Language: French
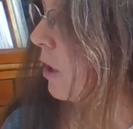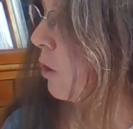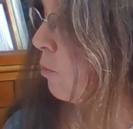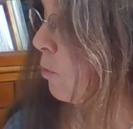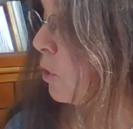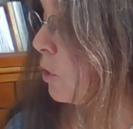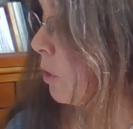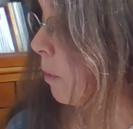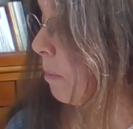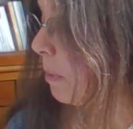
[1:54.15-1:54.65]
Je
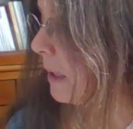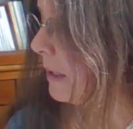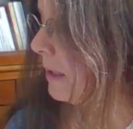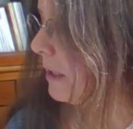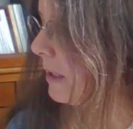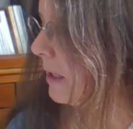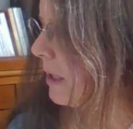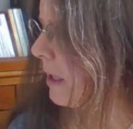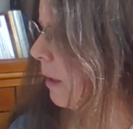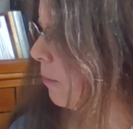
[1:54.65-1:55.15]
me sens
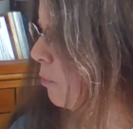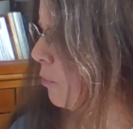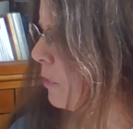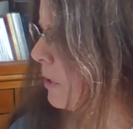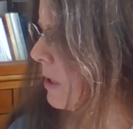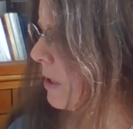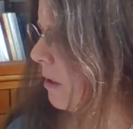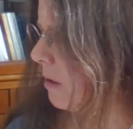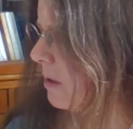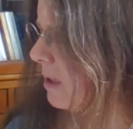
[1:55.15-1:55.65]
paniquée,
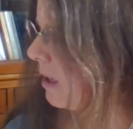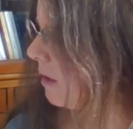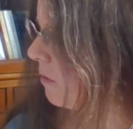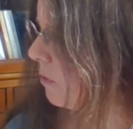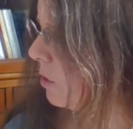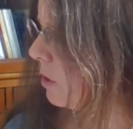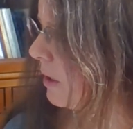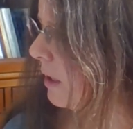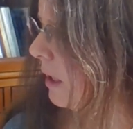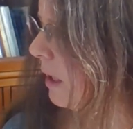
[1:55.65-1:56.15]
impuissante,
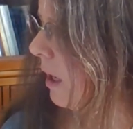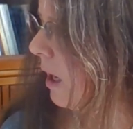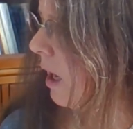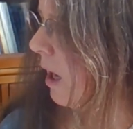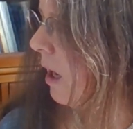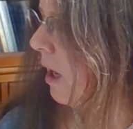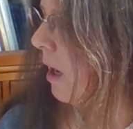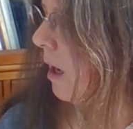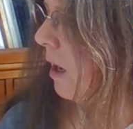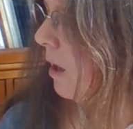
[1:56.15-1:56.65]
révoltée,
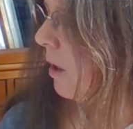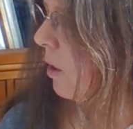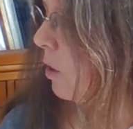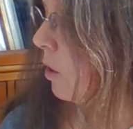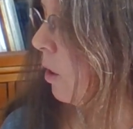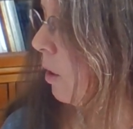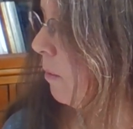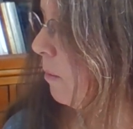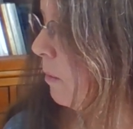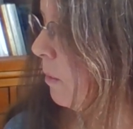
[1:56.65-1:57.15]

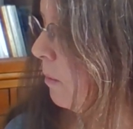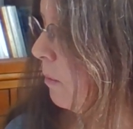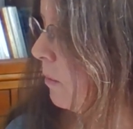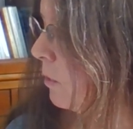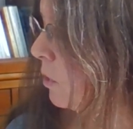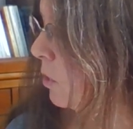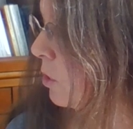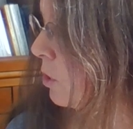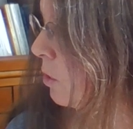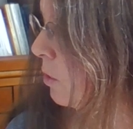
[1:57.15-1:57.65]
comme
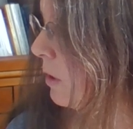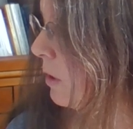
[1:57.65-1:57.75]
je